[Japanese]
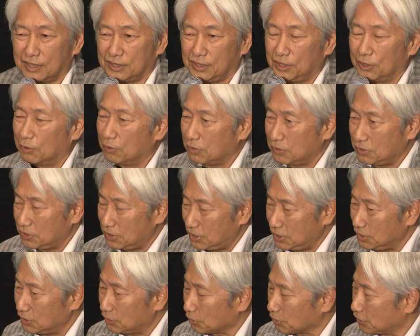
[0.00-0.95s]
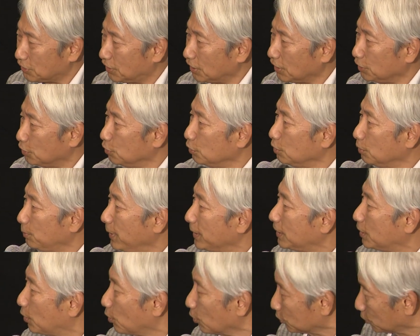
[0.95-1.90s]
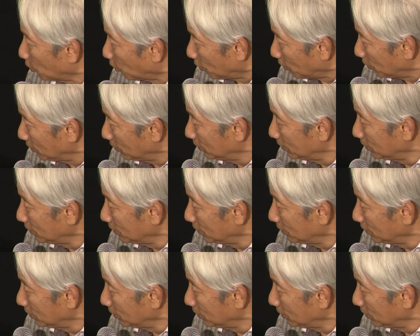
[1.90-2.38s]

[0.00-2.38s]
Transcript: 日本人として言うべきこと、